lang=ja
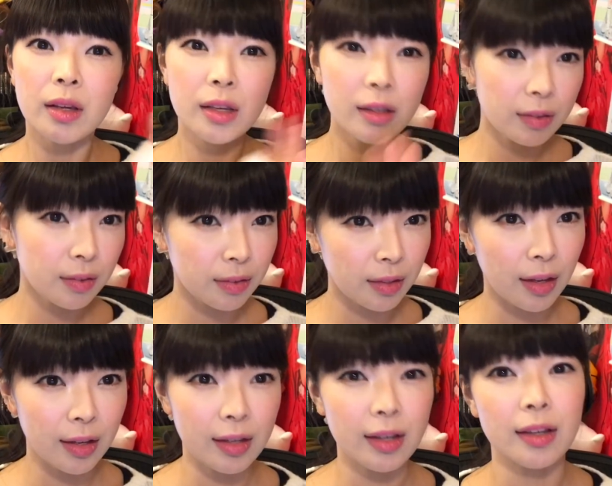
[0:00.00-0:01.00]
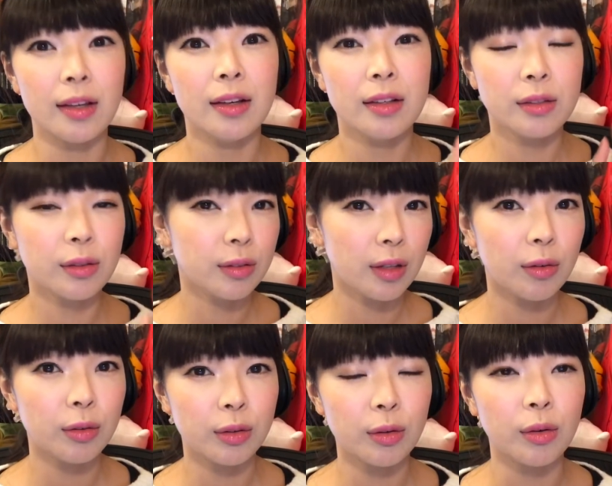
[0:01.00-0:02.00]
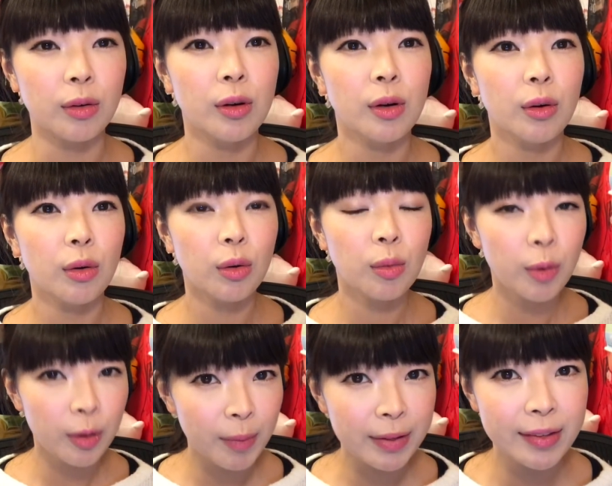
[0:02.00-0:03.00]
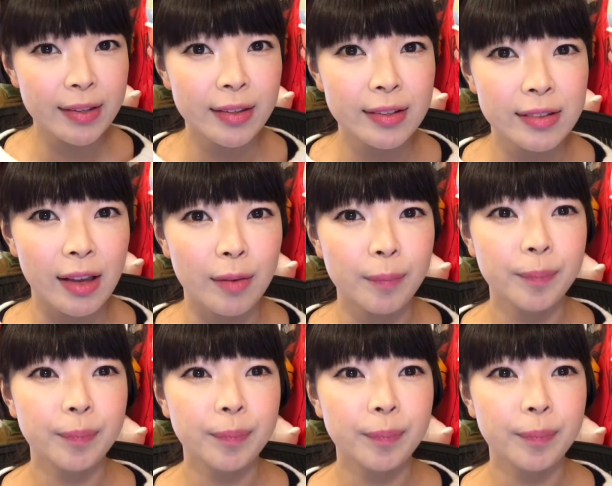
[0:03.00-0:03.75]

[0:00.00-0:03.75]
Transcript: 一切そんなことを思いませんでした